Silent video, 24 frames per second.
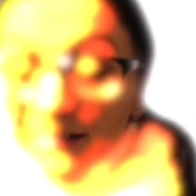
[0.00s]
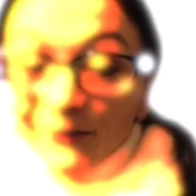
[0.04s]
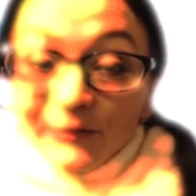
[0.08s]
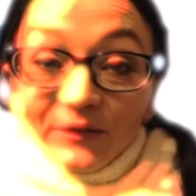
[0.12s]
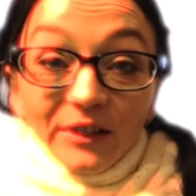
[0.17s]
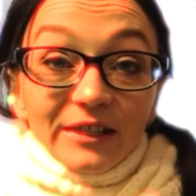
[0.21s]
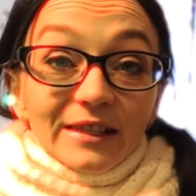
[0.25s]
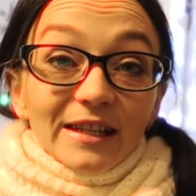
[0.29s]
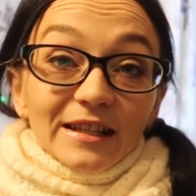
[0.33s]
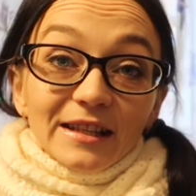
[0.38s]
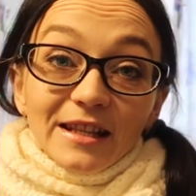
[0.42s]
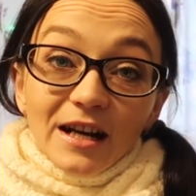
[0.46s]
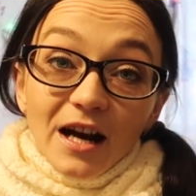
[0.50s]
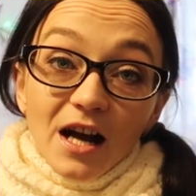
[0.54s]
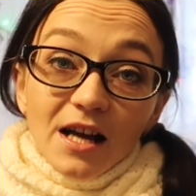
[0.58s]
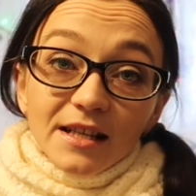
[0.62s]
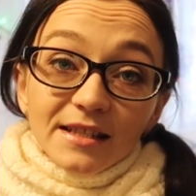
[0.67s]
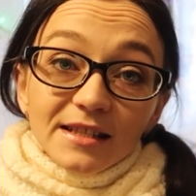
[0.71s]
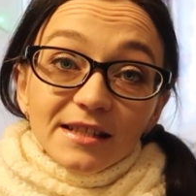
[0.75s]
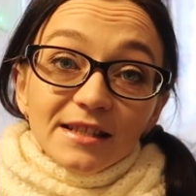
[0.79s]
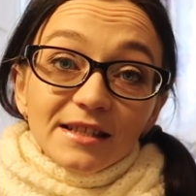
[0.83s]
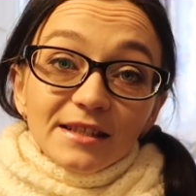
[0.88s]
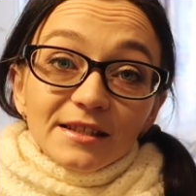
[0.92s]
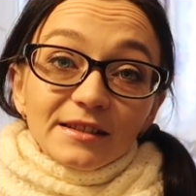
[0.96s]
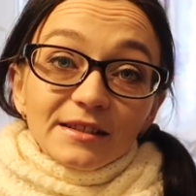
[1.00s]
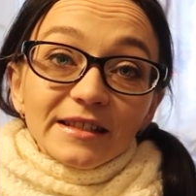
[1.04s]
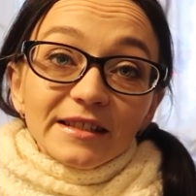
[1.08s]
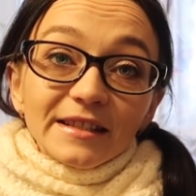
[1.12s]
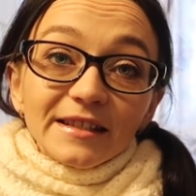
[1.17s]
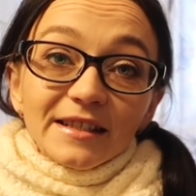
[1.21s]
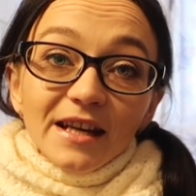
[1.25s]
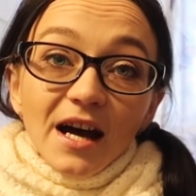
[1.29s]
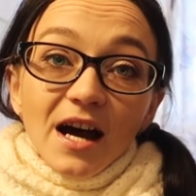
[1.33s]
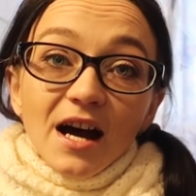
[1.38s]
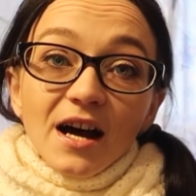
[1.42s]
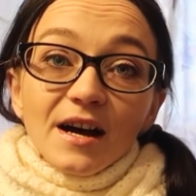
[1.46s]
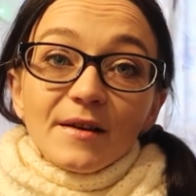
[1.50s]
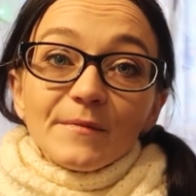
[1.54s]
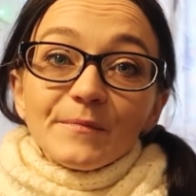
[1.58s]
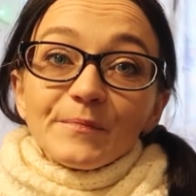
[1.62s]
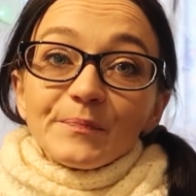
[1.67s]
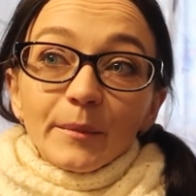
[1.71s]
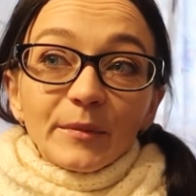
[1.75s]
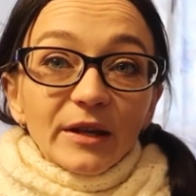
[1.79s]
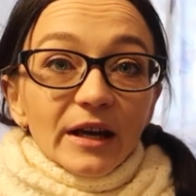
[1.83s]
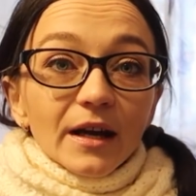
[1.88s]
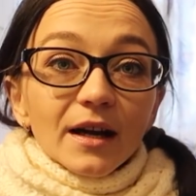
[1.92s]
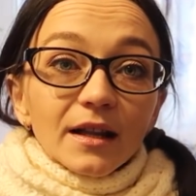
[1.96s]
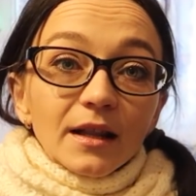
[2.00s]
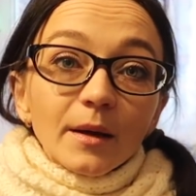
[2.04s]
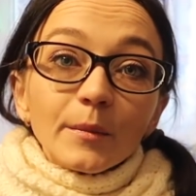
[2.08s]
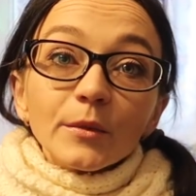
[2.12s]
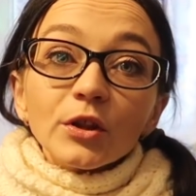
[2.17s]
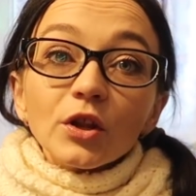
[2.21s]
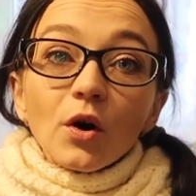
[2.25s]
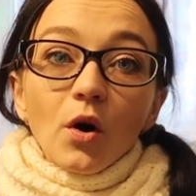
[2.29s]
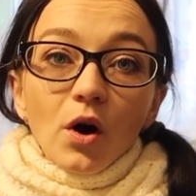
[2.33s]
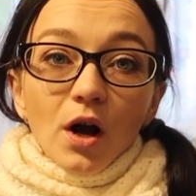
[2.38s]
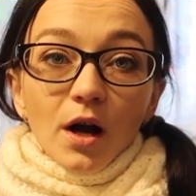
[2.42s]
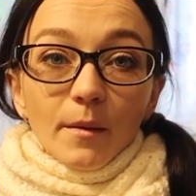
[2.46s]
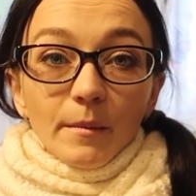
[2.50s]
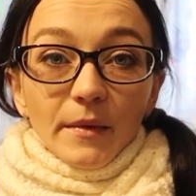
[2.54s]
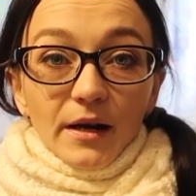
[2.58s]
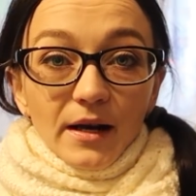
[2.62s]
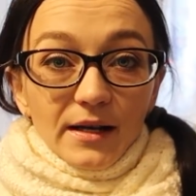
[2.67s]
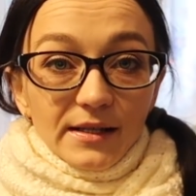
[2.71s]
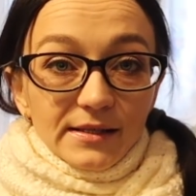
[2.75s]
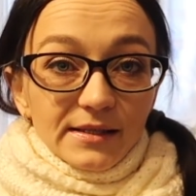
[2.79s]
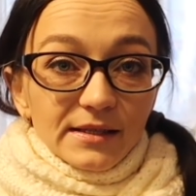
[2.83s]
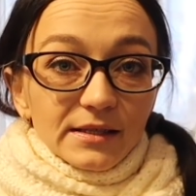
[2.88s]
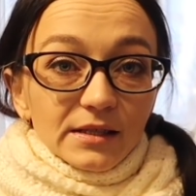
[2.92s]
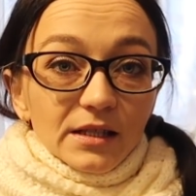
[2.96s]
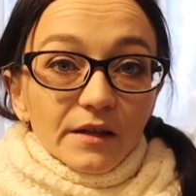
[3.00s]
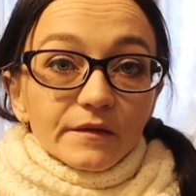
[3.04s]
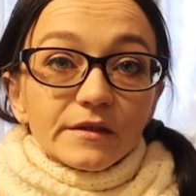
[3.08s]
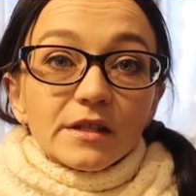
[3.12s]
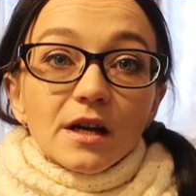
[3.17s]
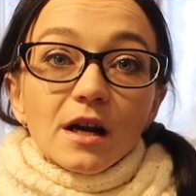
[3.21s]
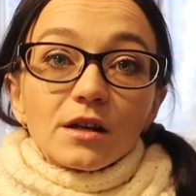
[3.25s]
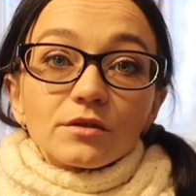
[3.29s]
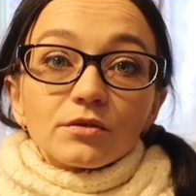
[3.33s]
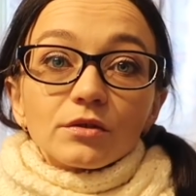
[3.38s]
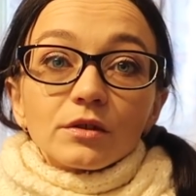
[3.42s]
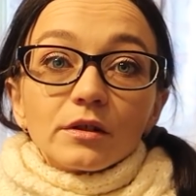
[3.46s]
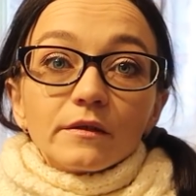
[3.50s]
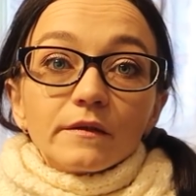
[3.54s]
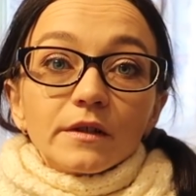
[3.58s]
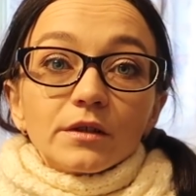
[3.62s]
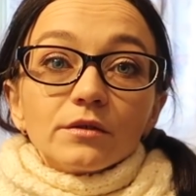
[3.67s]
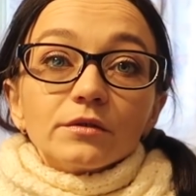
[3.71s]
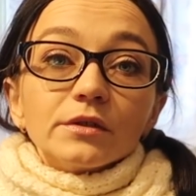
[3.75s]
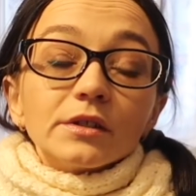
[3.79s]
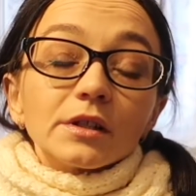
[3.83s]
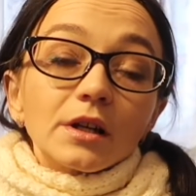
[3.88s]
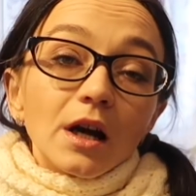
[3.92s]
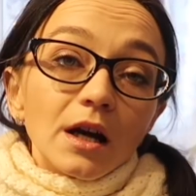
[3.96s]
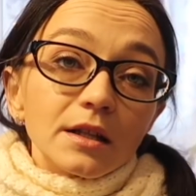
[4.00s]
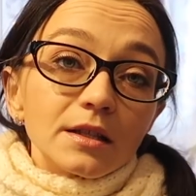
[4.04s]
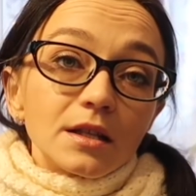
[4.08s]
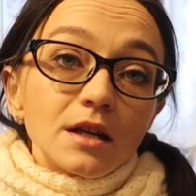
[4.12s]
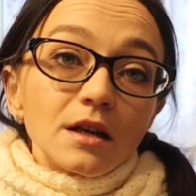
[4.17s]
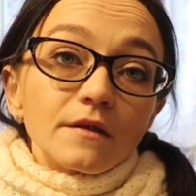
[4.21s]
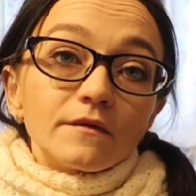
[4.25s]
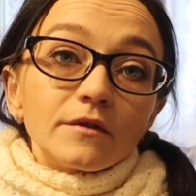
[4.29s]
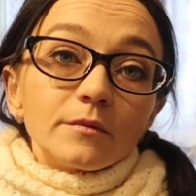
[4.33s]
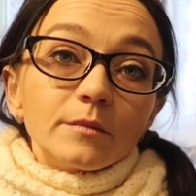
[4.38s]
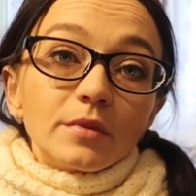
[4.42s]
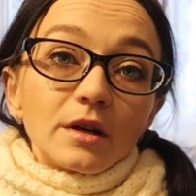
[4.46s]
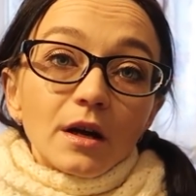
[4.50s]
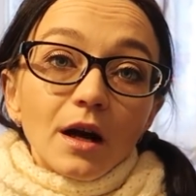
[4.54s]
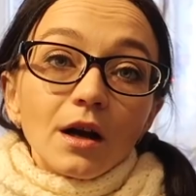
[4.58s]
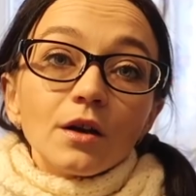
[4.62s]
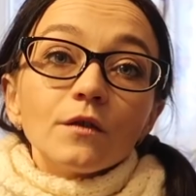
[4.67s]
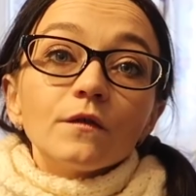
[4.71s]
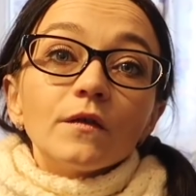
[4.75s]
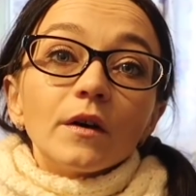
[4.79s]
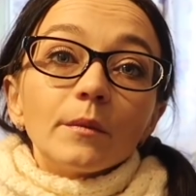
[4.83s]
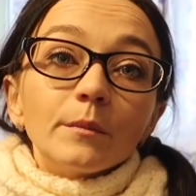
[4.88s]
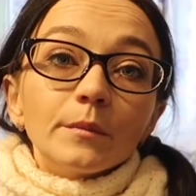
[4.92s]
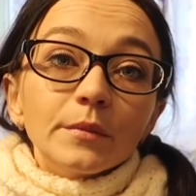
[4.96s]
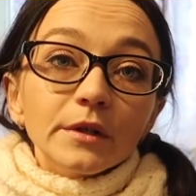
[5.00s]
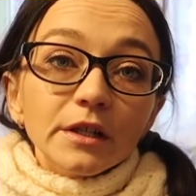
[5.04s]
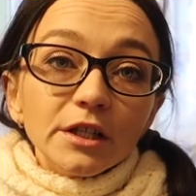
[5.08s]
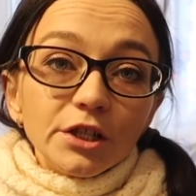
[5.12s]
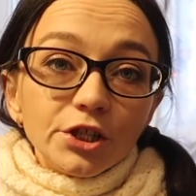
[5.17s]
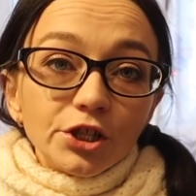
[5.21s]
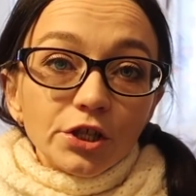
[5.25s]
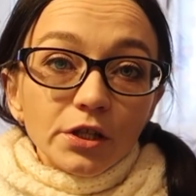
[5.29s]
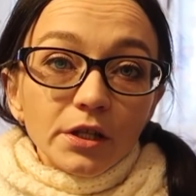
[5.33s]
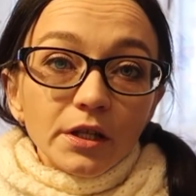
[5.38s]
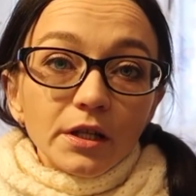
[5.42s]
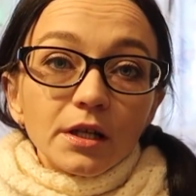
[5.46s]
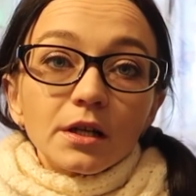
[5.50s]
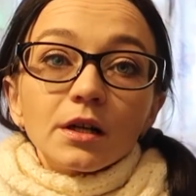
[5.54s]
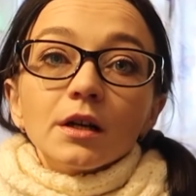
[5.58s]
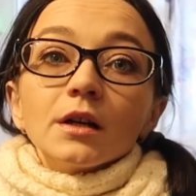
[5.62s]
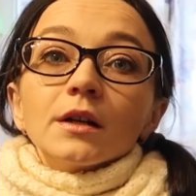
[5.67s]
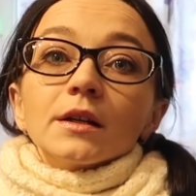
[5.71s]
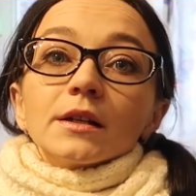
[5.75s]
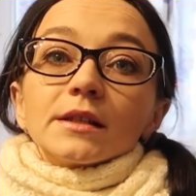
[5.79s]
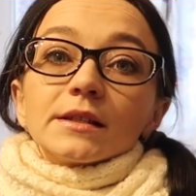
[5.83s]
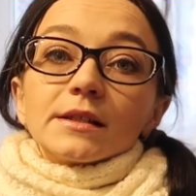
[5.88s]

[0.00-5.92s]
В этот раз я объехала много магазинов, сразу говорю, секатор я выбираю в обычных